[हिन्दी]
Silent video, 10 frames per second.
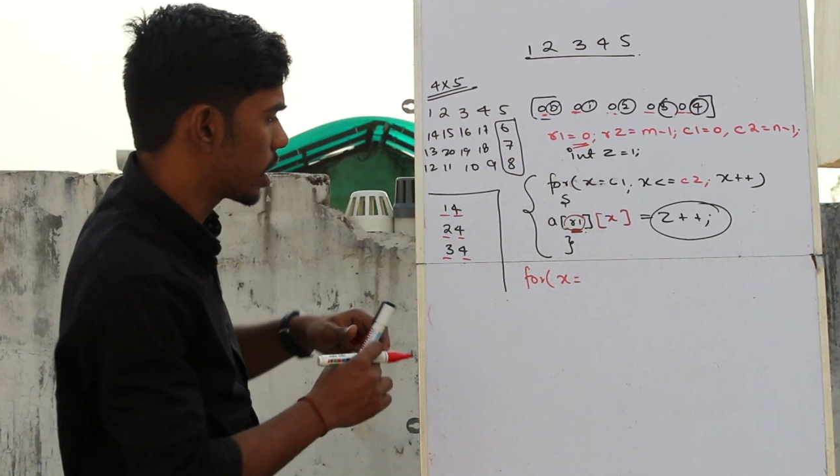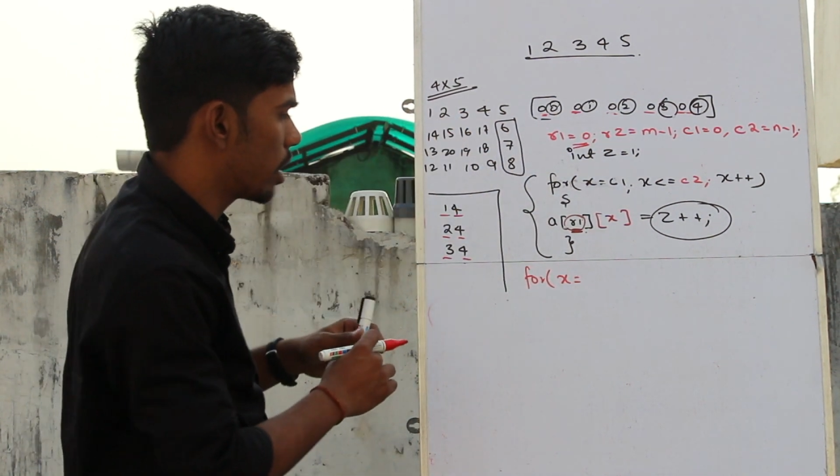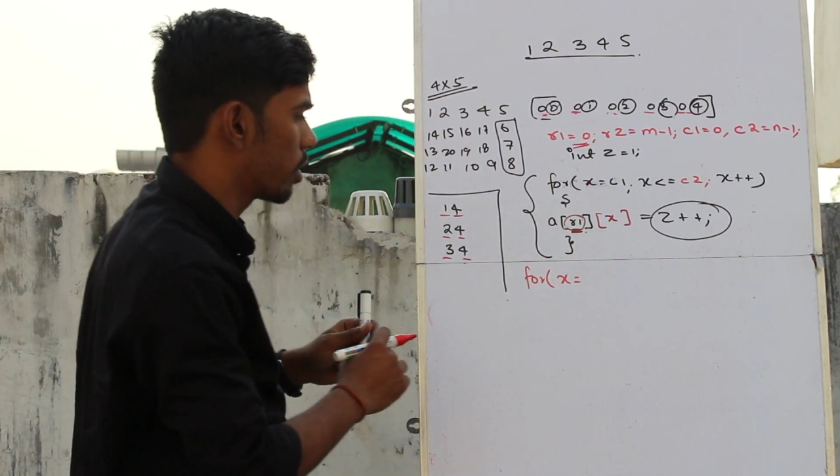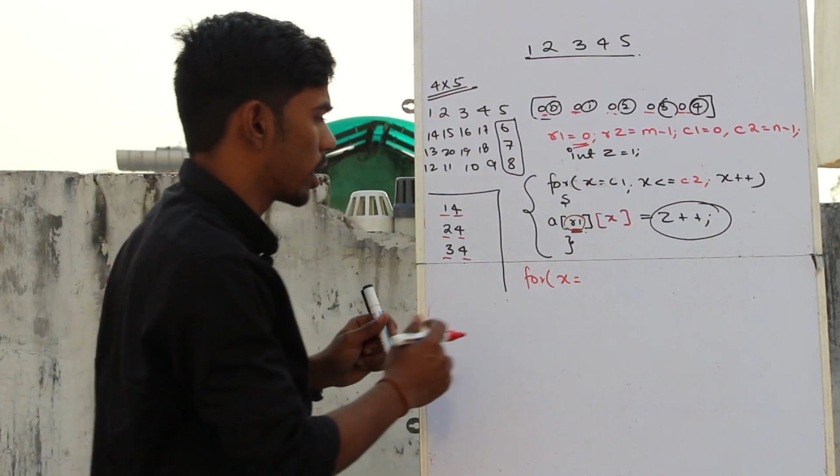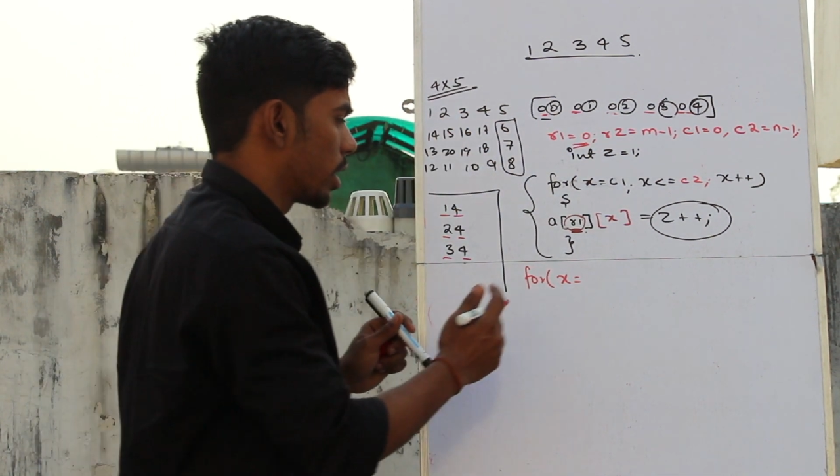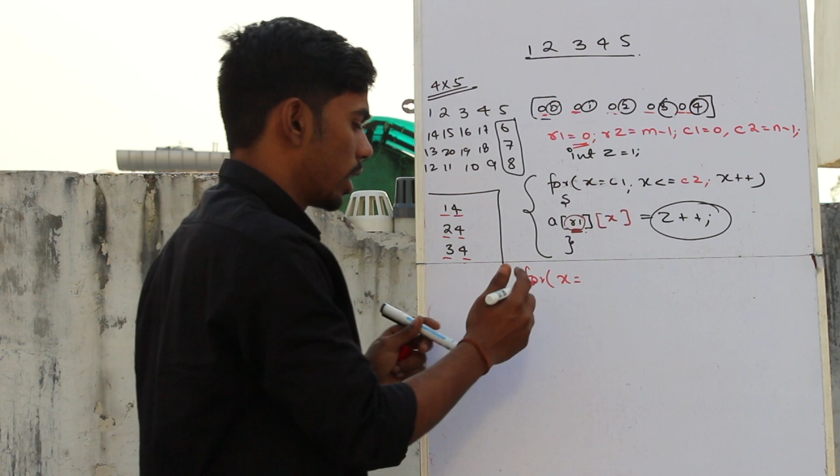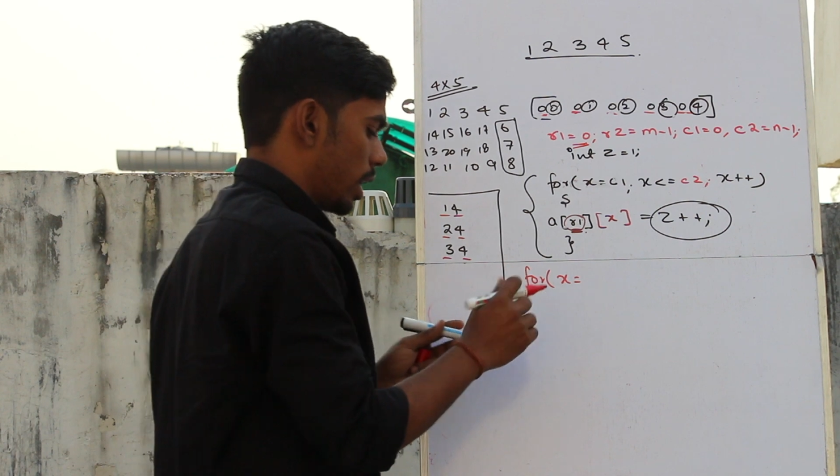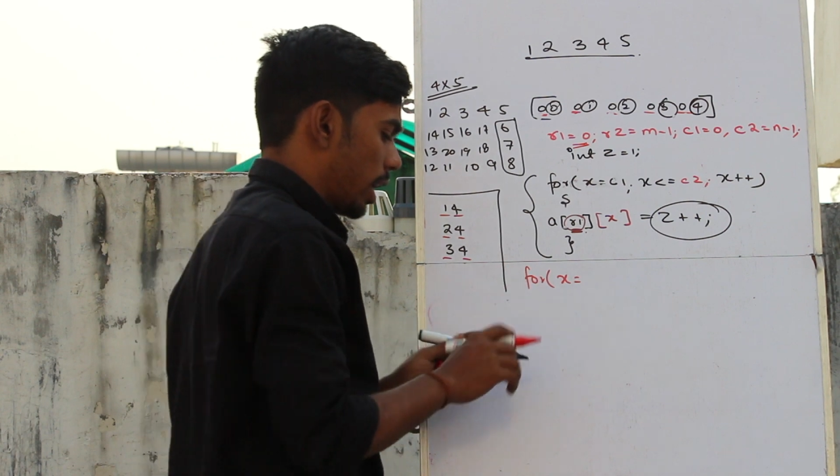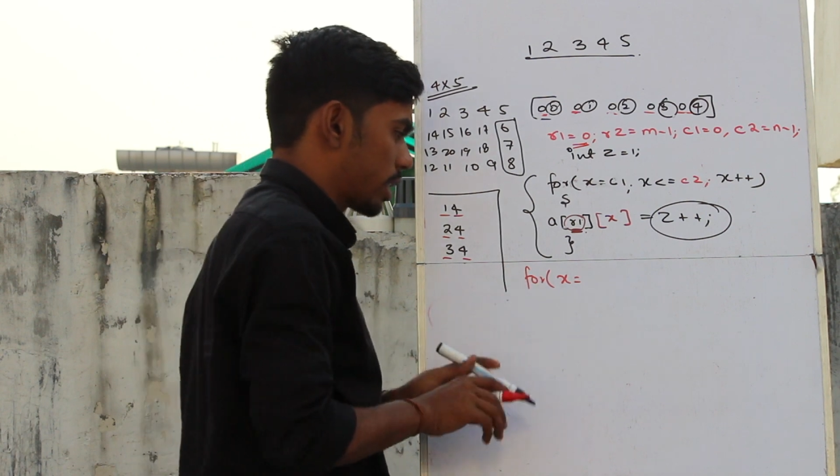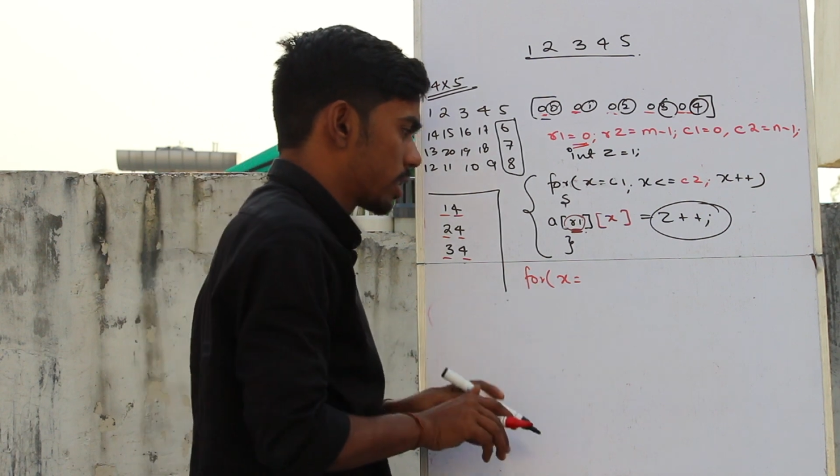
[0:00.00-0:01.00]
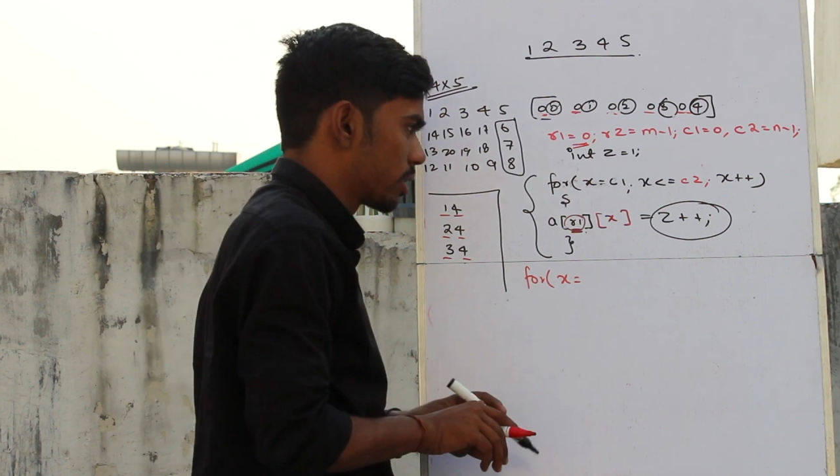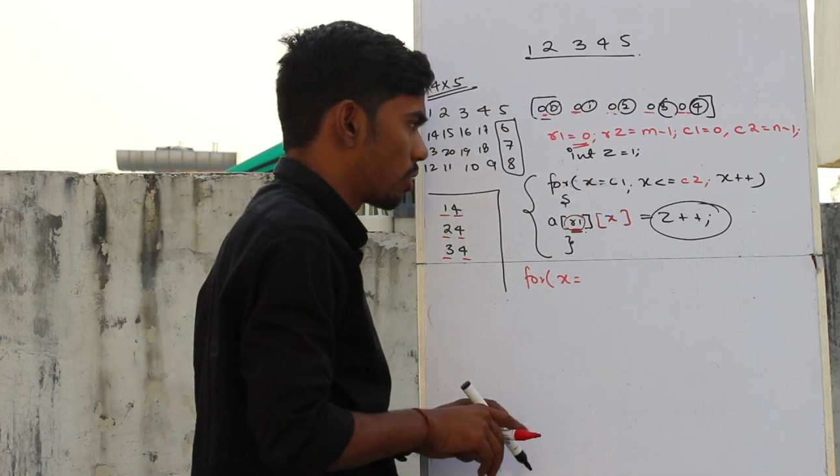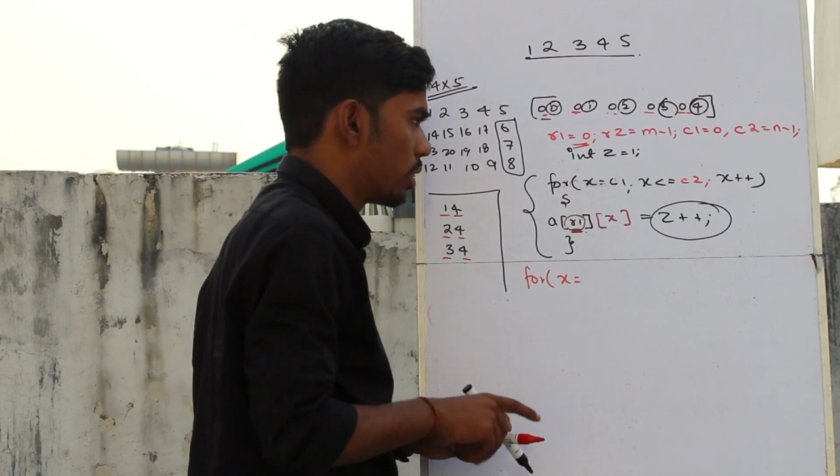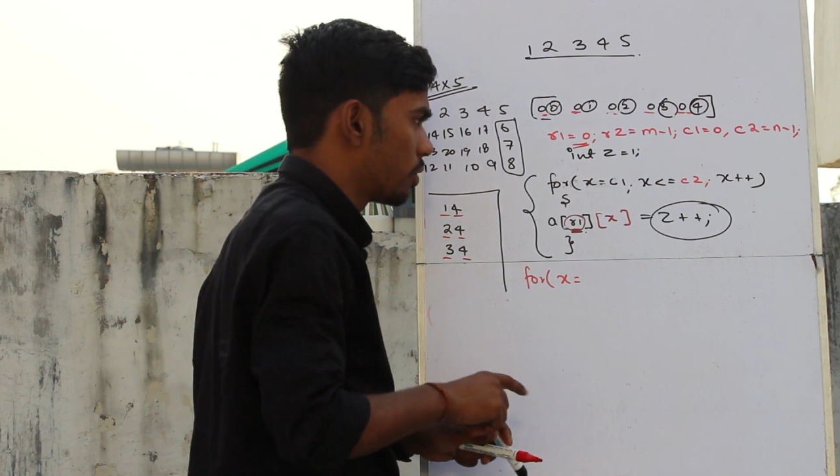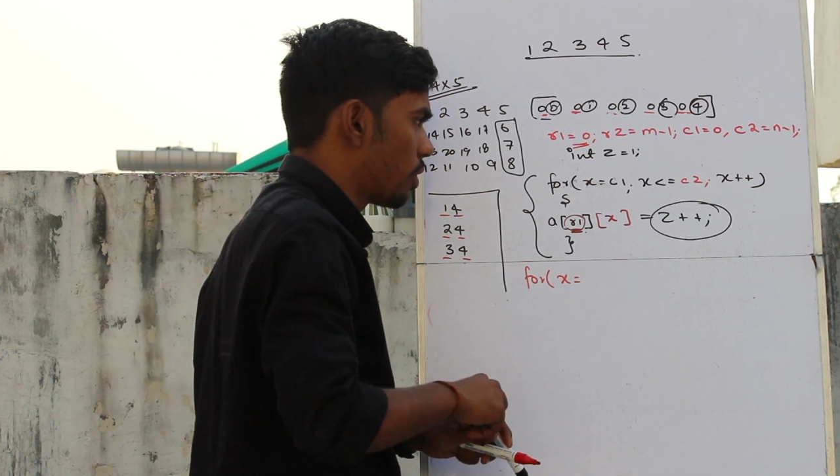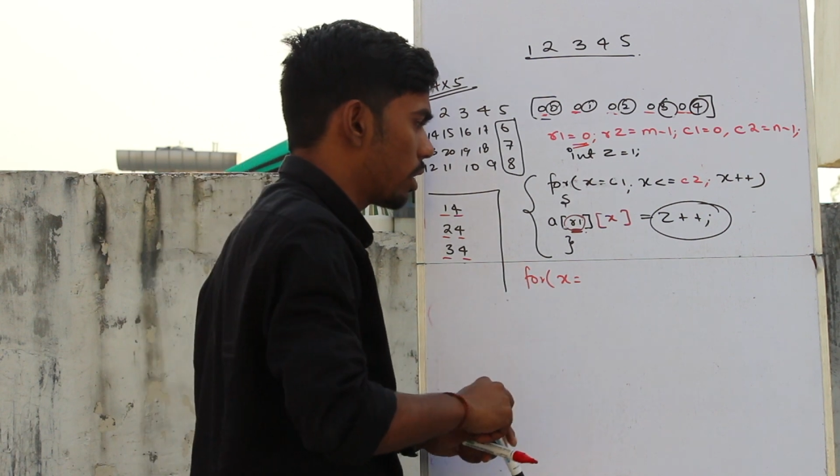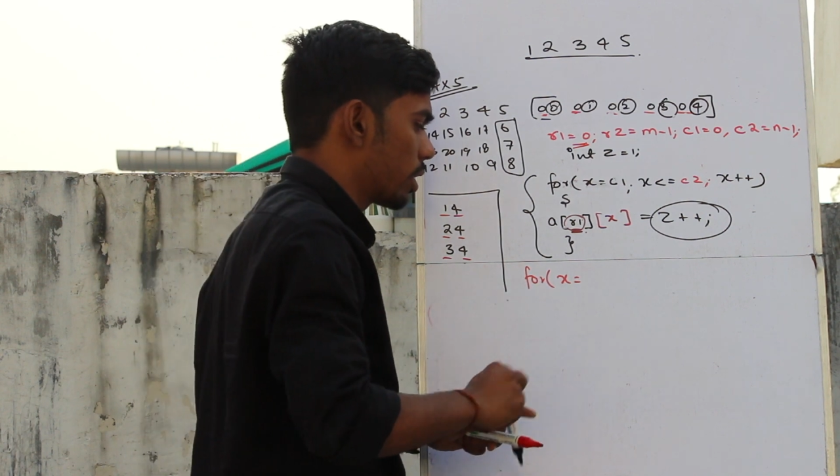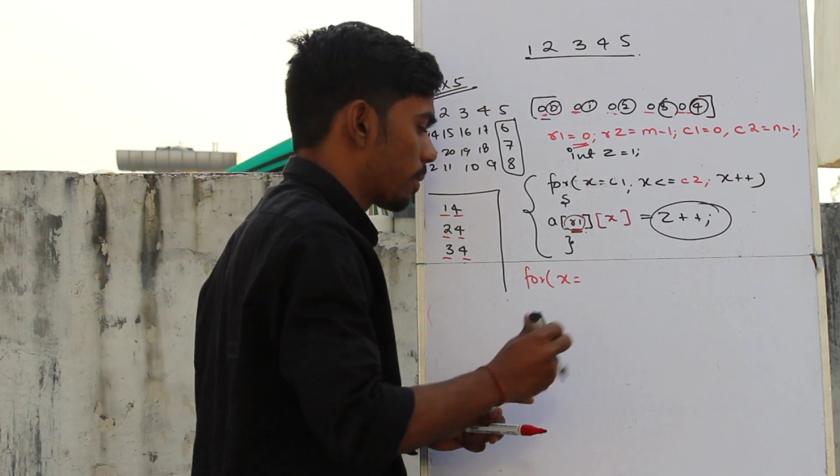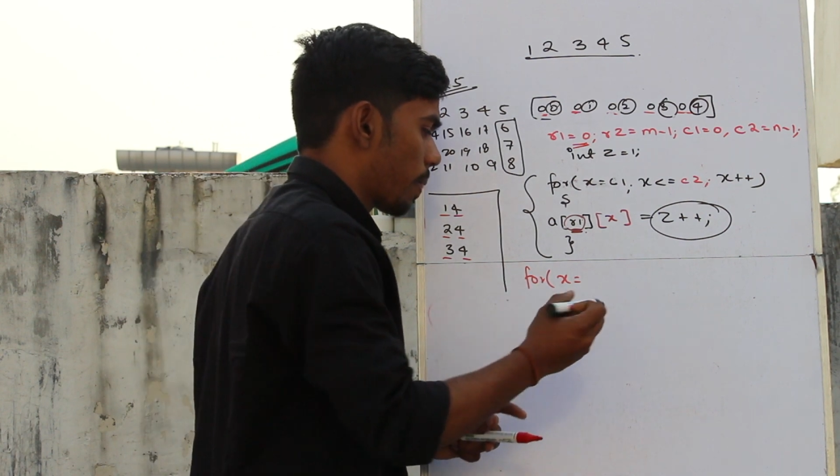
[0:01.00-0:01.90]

स्टार्ट हो रही है एक्स इज इक्वल टू वॉट